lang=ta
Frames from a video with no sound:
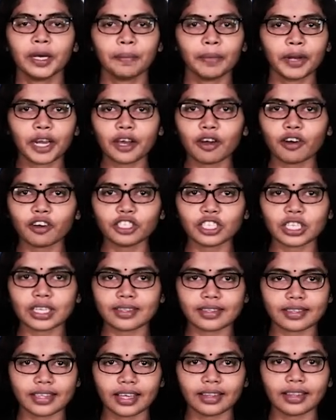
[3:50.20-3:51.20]

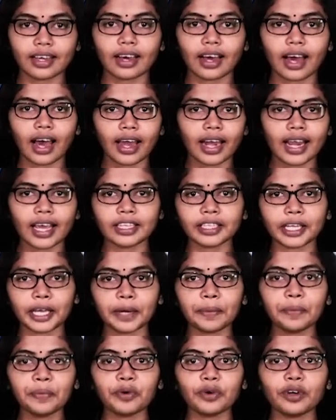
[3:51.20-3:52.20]
பிரிகோஜின் செய்த
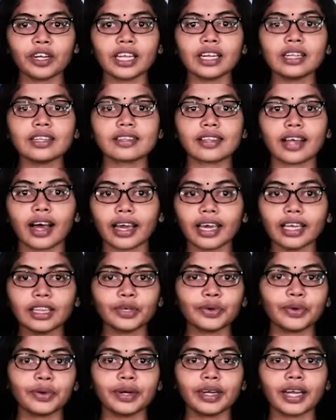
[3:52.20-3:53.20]
அனைத்தையும் புட்டின்
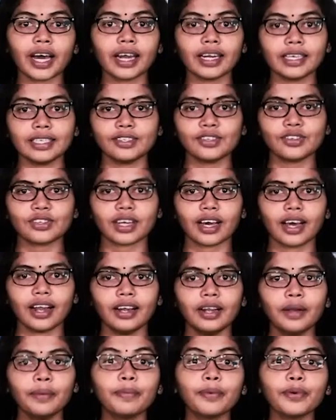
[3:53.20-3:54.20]
சகித்து கொண்டார்
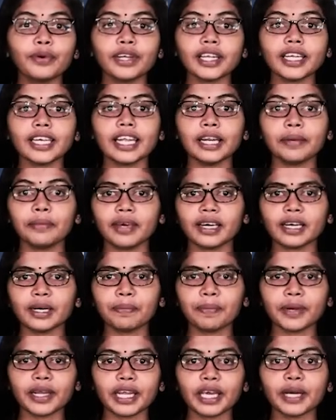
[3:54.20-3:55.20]
என்றால் புட்டினின்
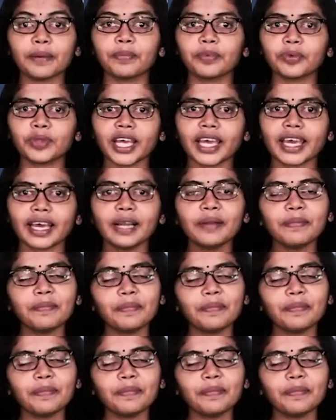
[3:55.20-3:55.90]
மிகப்பெரிய புதையல்